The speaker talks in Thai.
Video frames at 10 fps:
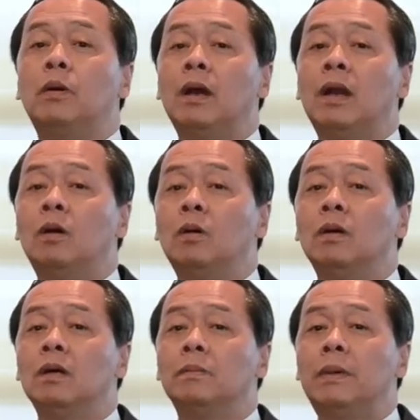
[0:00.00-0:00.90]
บอกว่าเรา
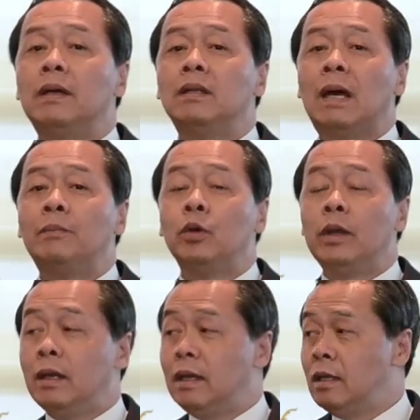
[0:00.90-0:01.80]
เไปทำตัวเอ
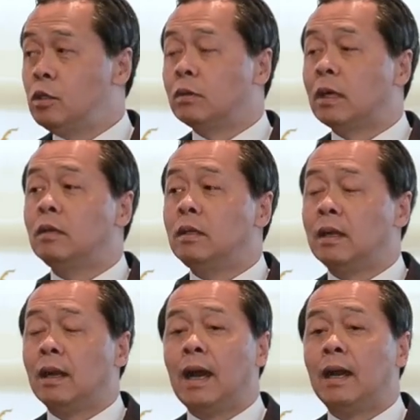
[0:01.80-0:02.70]
งดีที่สุดเท่าที่ธ
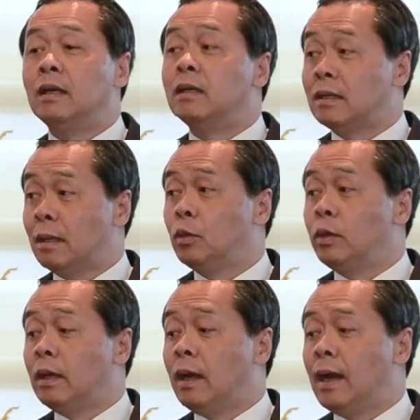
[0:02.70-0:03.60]
นาคารหนึ่งจะทำตัว
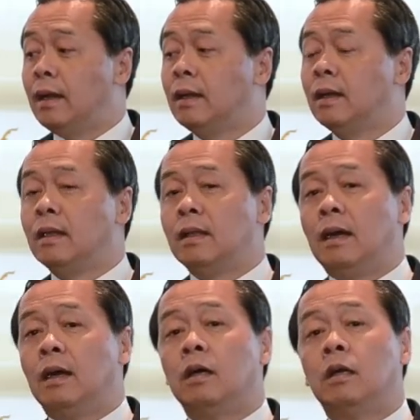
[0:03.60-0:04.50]
เองได้ แต่
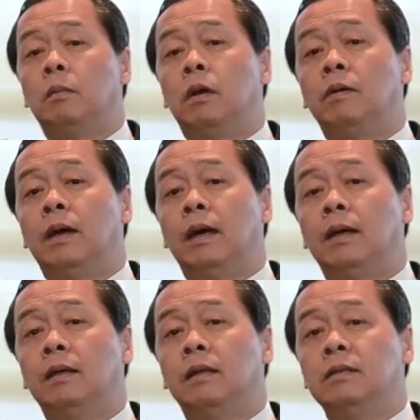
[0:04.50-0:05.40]
เขาก็ต้องบอกว่า
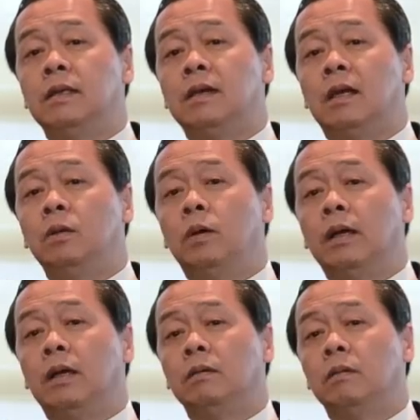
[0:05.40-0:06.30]
เสียใจด้วย
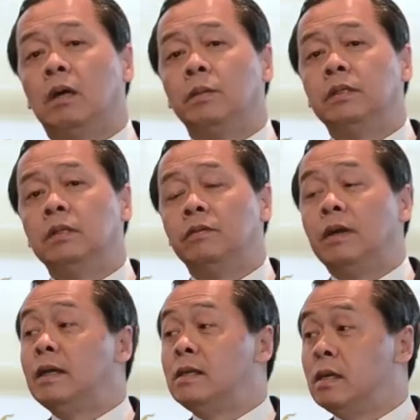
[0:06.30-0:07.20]
เขาไม่เชื่อ
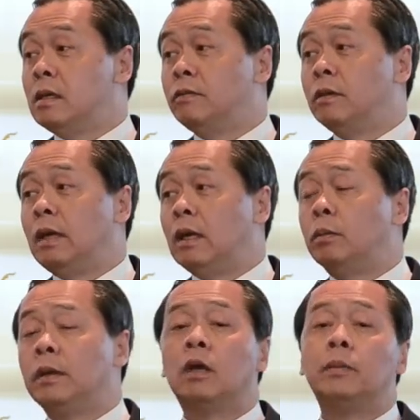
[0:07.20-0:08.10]
ว่าเอเชียจะฟื้นเร็ว
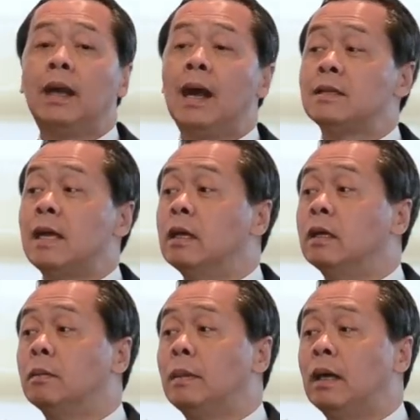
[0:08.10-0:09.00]
เพราะงั้นเขาไม่กล้าใส่เงิ
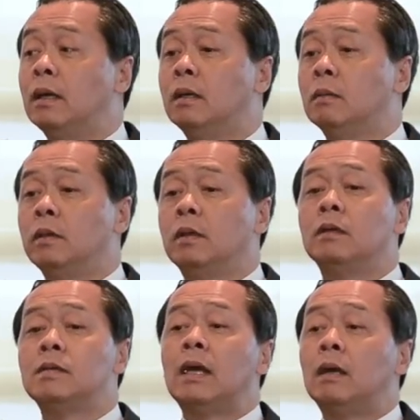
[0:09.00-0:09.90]
นเข้ามา เพราะเงิน
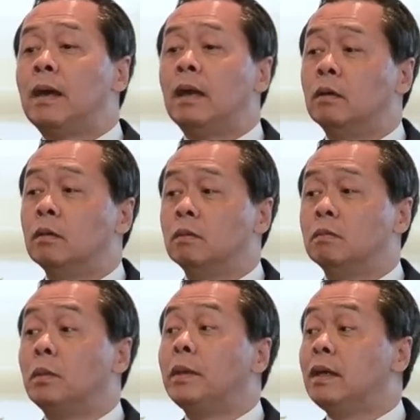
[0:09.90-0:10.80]
เดี๋ยวใส่เข้ามาแล้ว
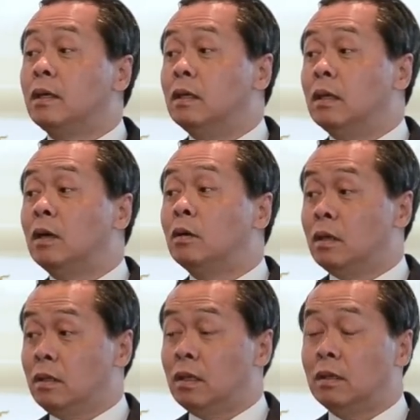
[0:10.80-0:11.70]
มันไม่ได้คืนเขาก็
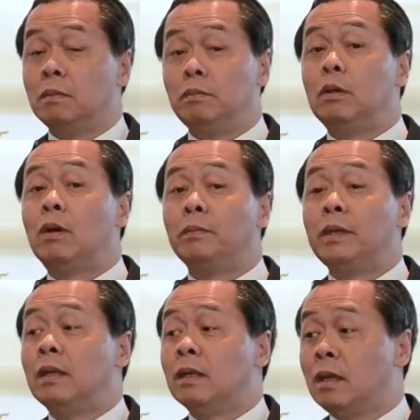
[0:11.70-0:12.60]
จะมีความ
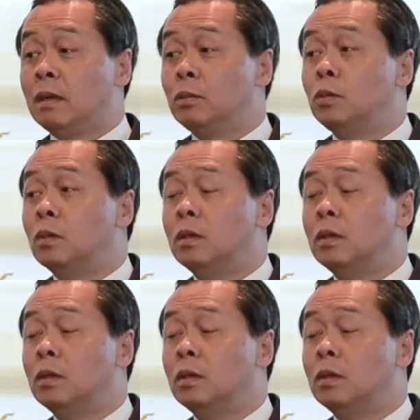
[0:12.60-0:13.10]
ผิดในฐานะผู้